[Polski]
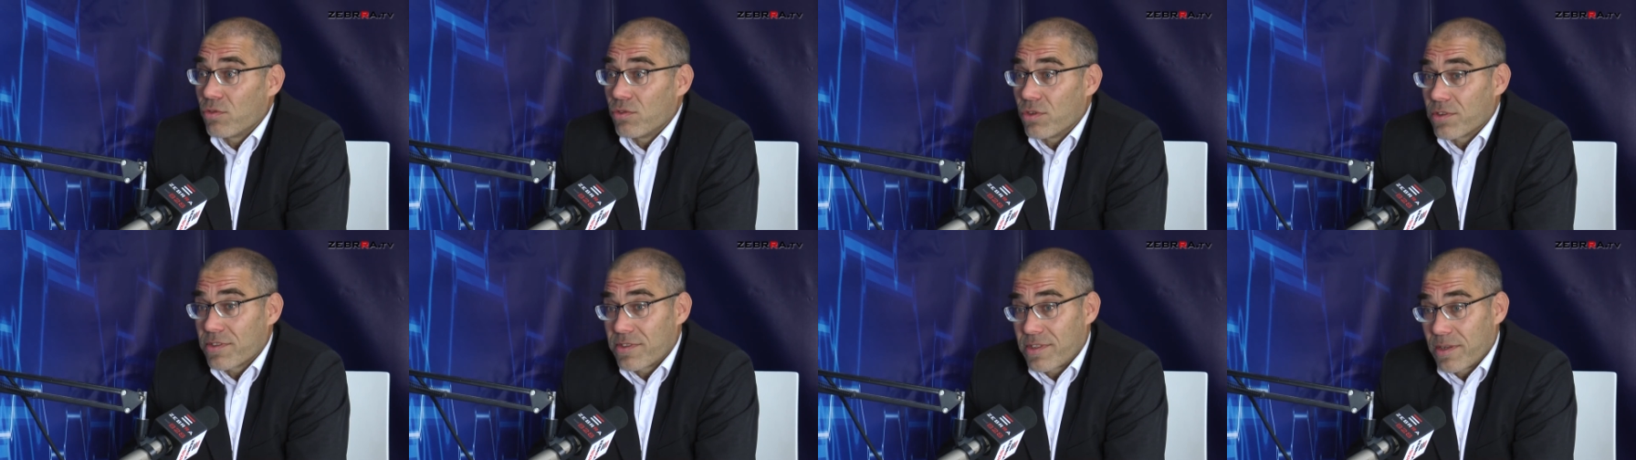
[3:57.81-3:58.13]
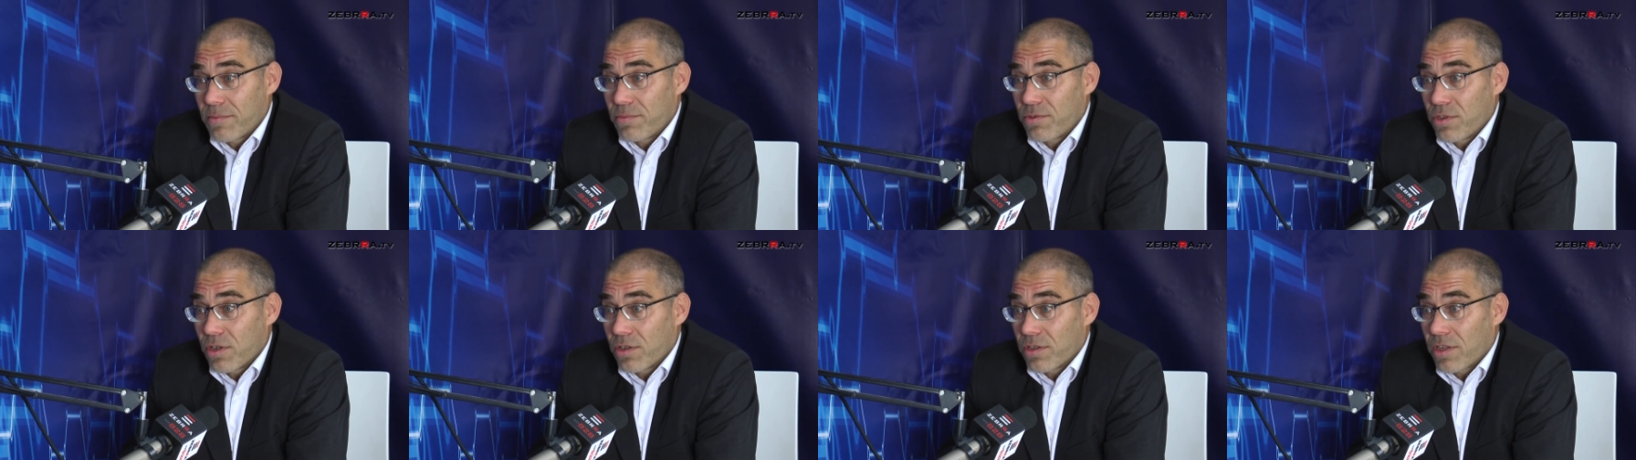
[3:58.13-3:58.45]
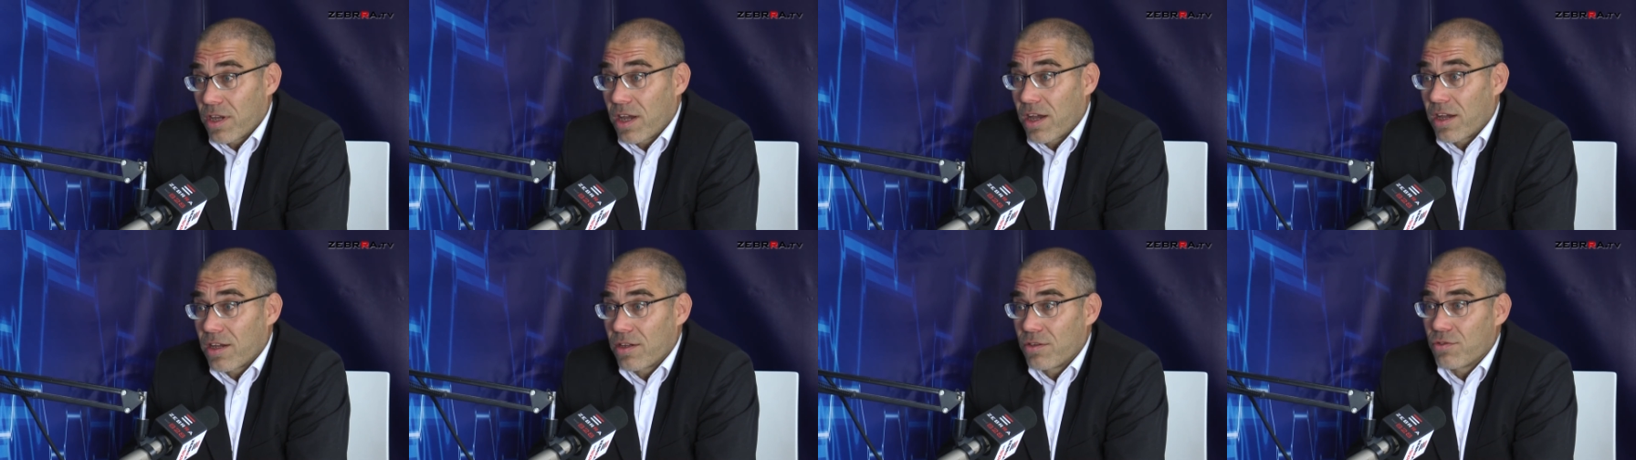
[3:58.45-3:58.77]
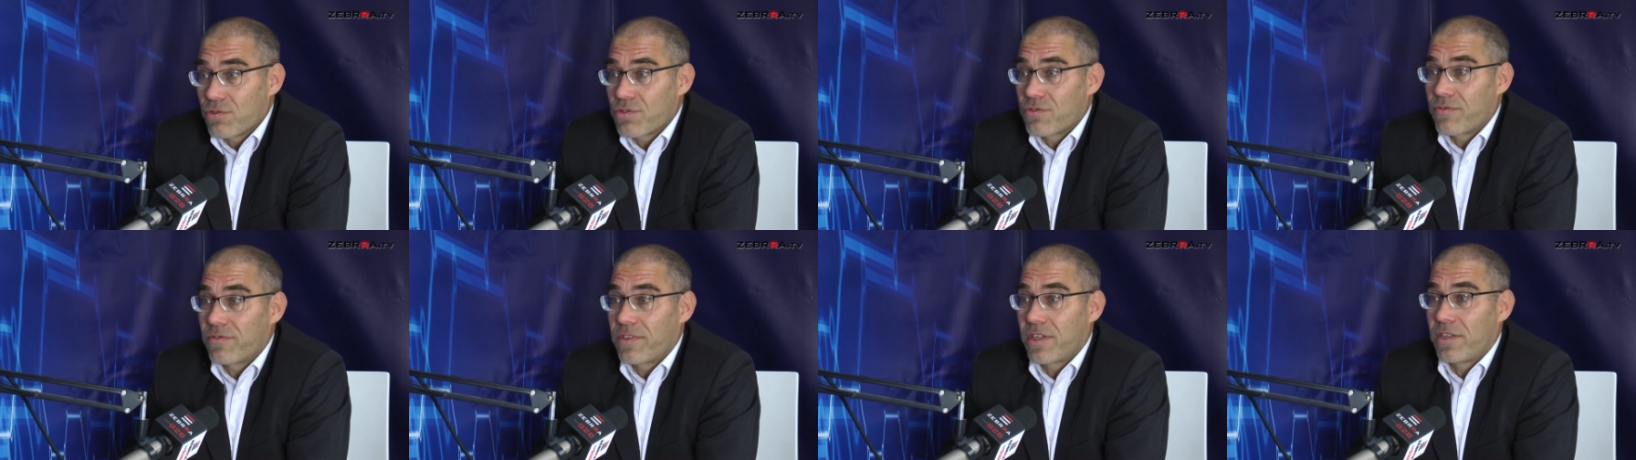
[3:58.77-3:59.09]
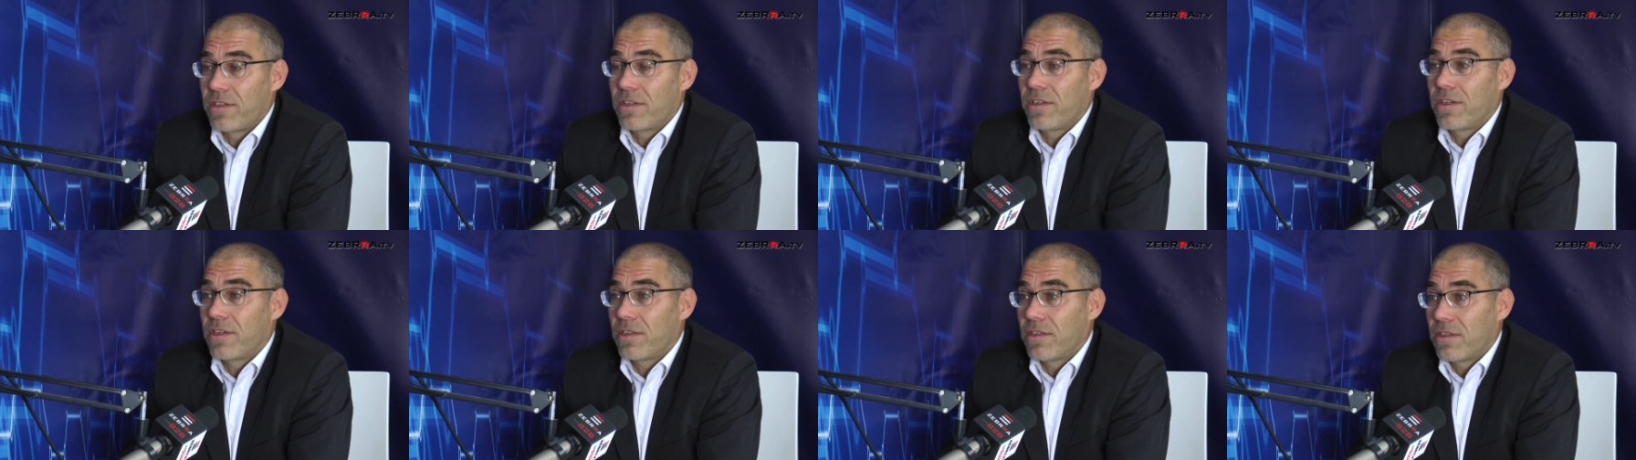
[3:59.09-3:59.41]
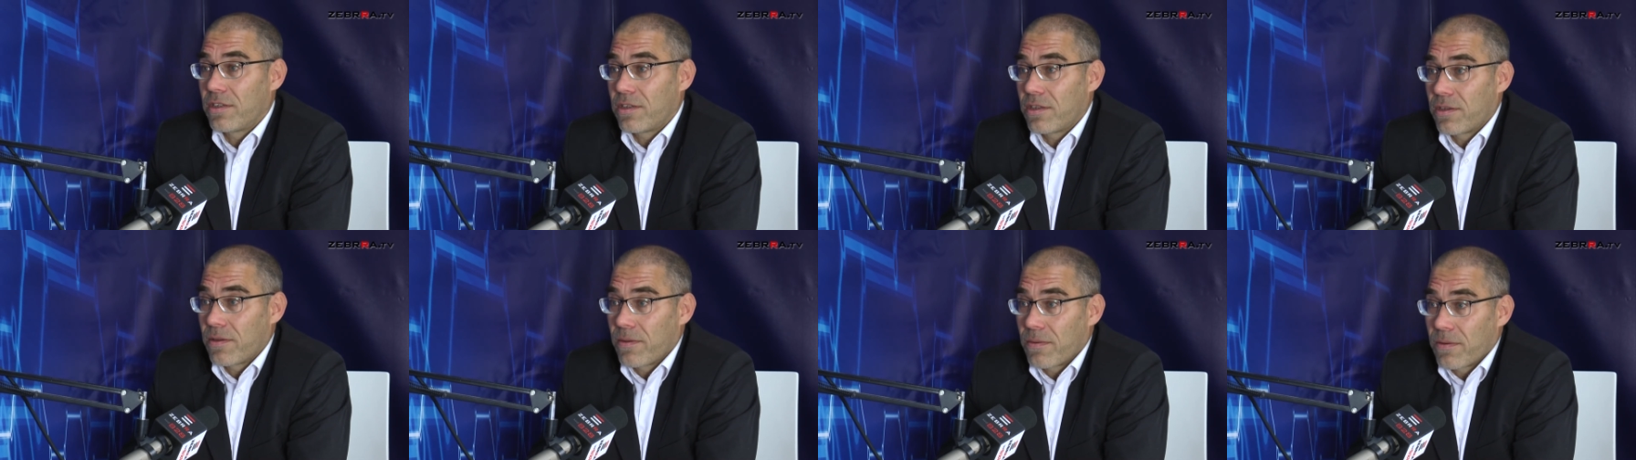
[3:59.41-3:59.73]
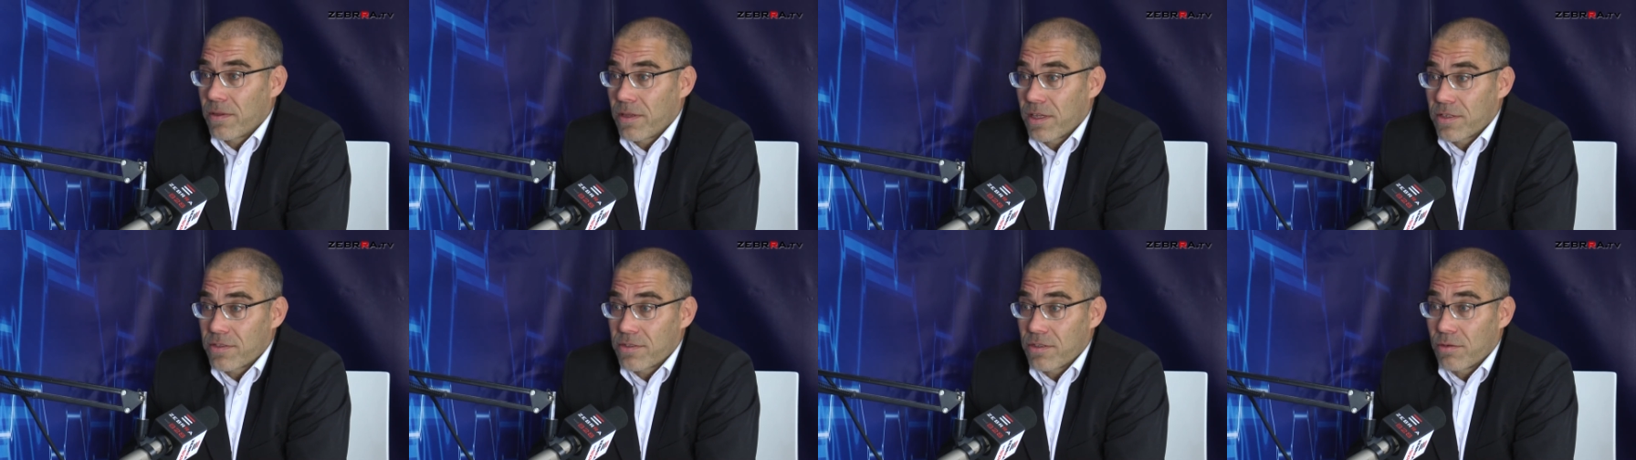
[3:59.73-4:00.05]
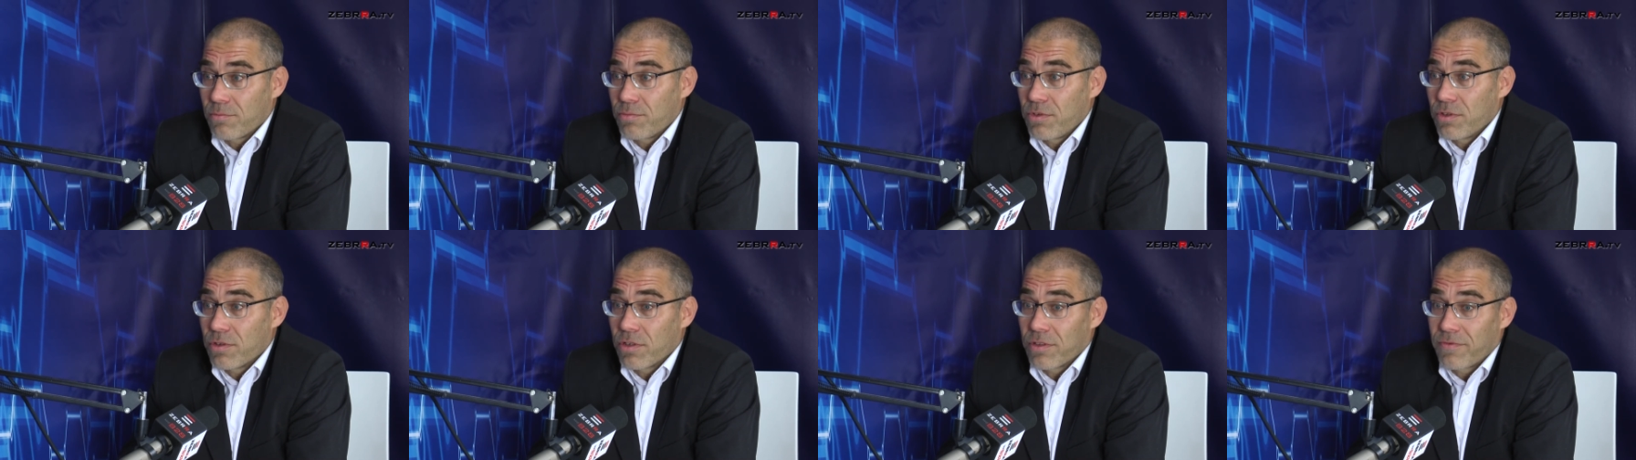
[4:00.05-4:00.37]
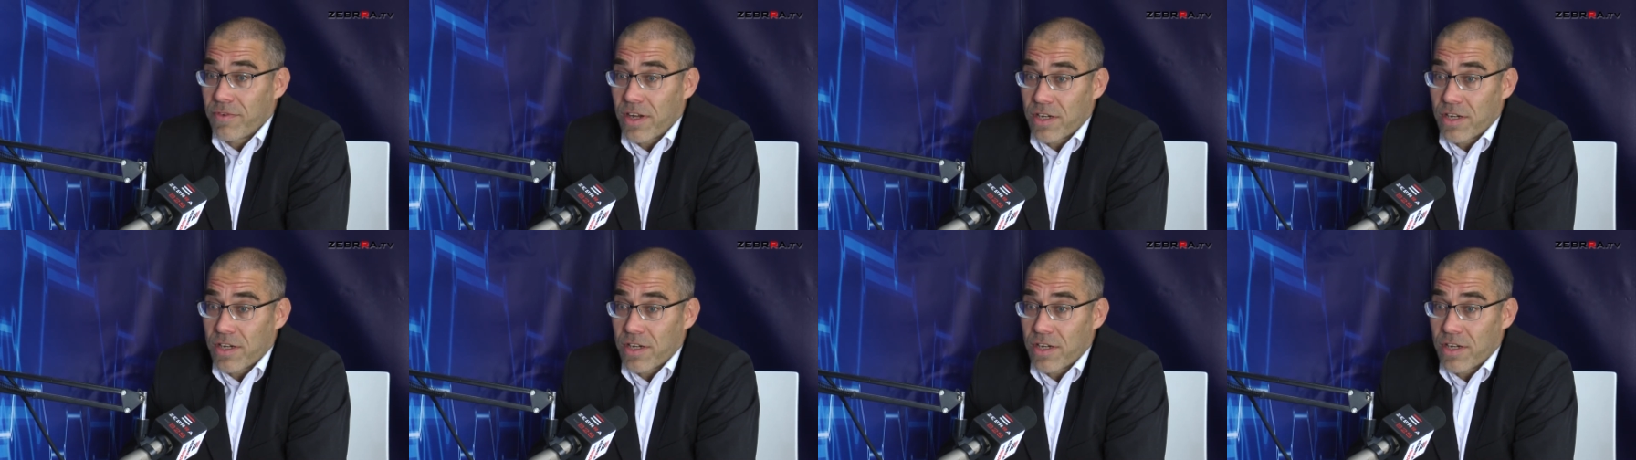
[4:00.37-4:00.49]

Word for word: udostępniona już wtedy, kiedy nastąpi